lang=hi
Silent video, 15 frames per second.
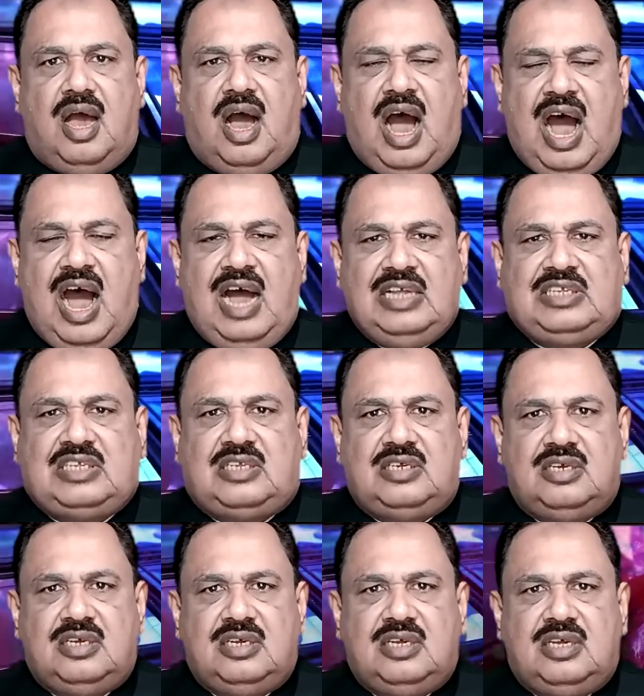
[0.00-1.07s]

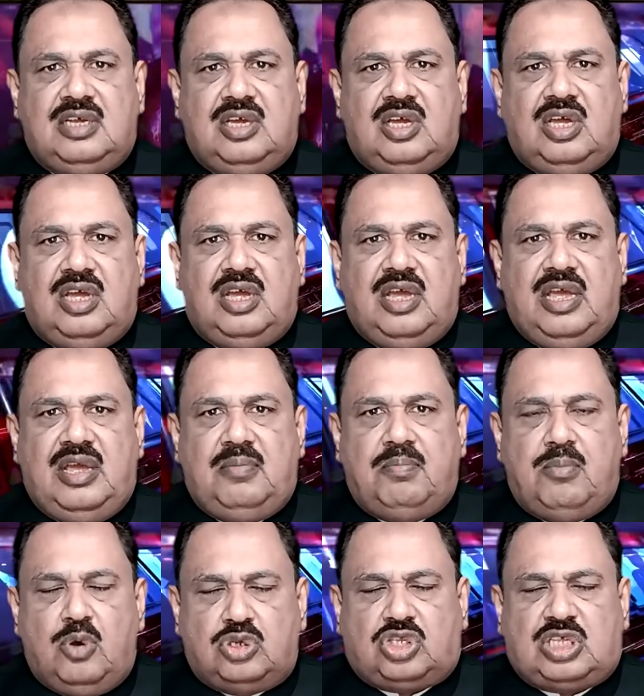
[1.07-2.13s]
आज
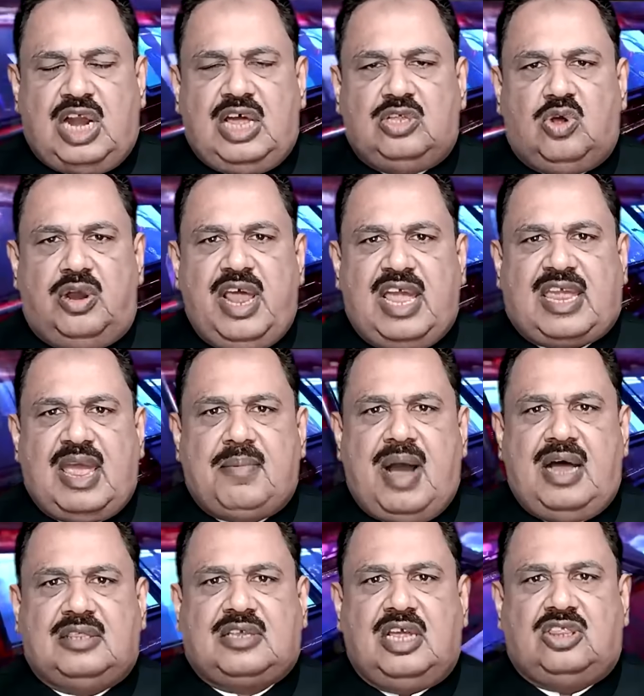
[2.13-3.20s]
मुस्तरद होने के
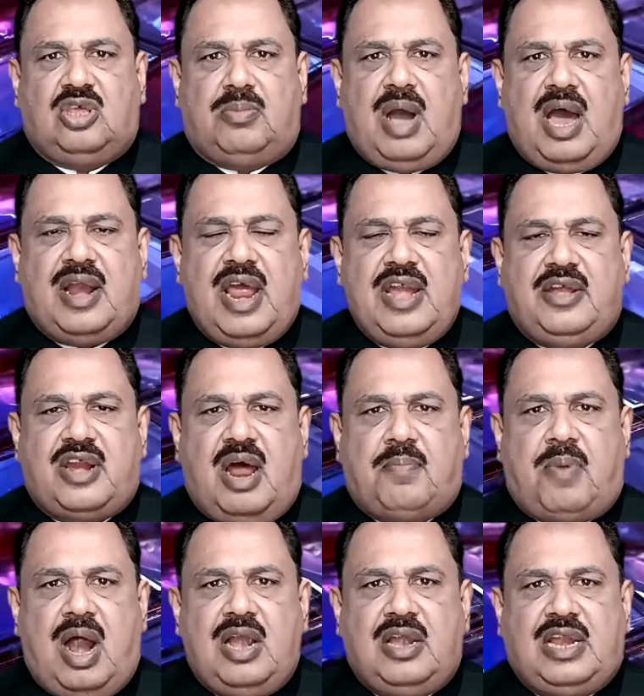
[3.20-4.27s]
बाद कि दोबारा इंट्रा
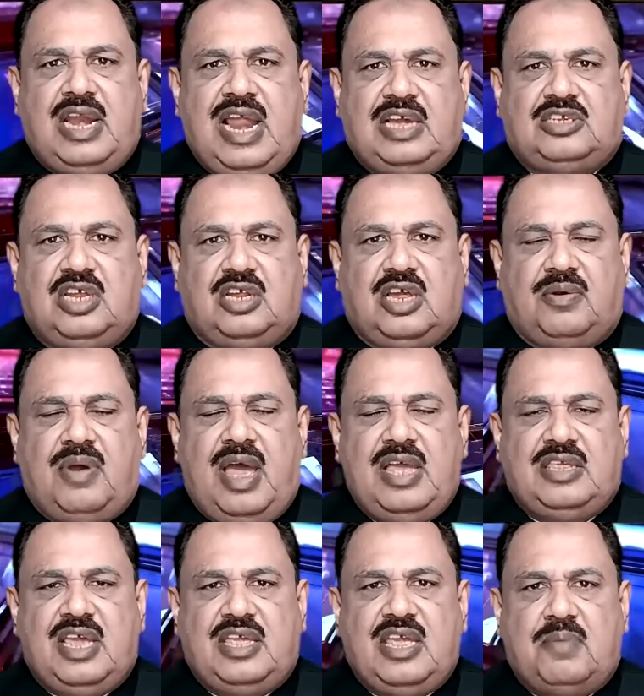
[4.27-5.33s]
पार्टी इलेक्शन करवाए
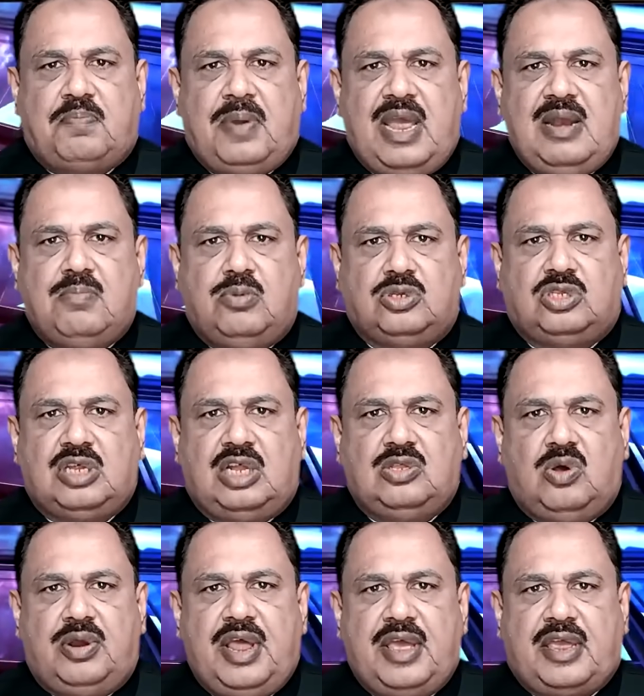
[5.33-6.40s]
जाएंगे अपील
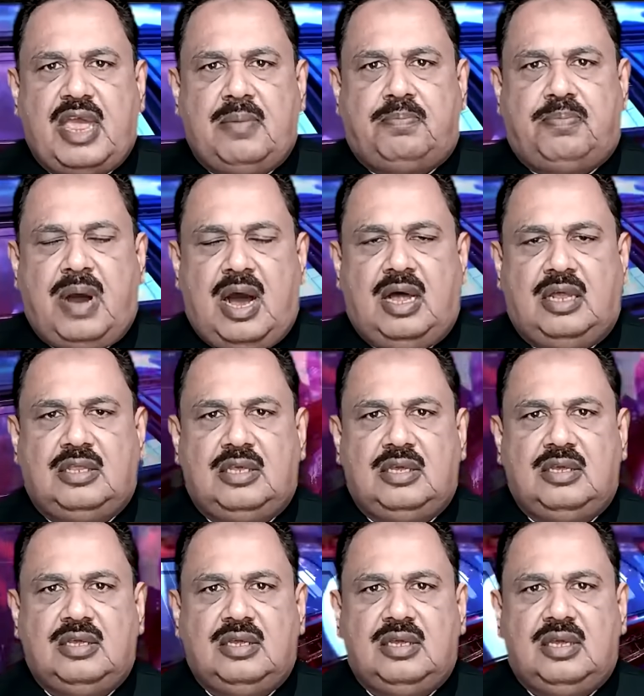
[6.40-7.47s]
मुस्तरद होने के बाद
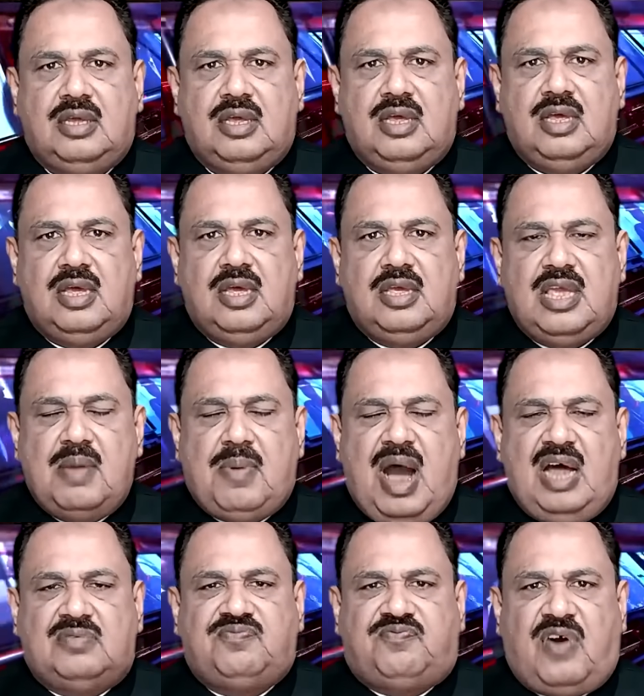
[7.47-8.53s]
ये
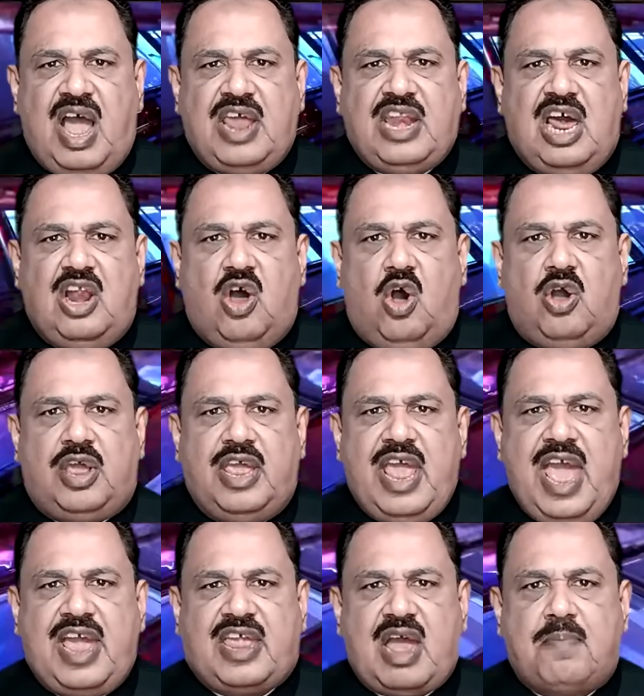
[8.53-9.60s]
बात फाइनल हो गई
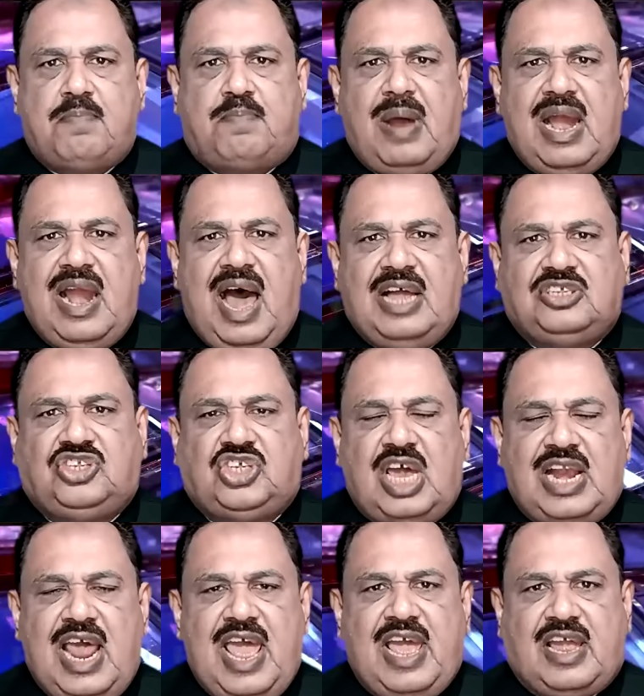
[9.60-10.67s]
है कि अब बल्ला
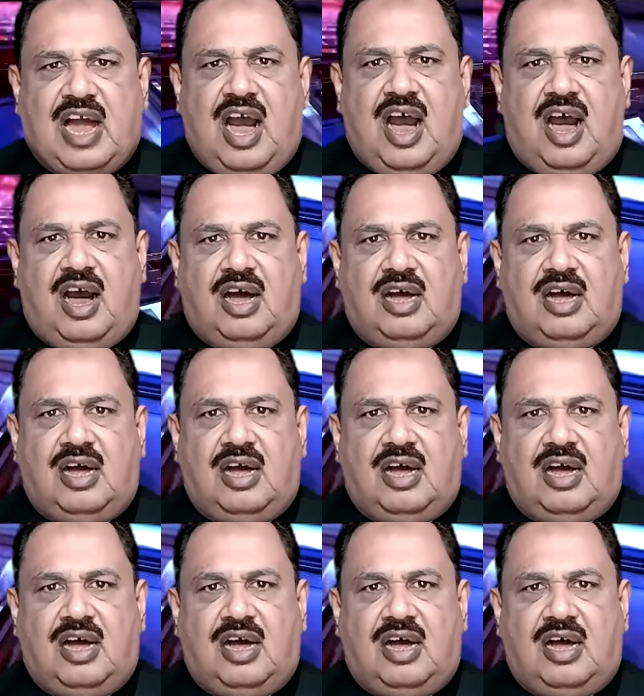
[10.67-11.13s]
चलेगा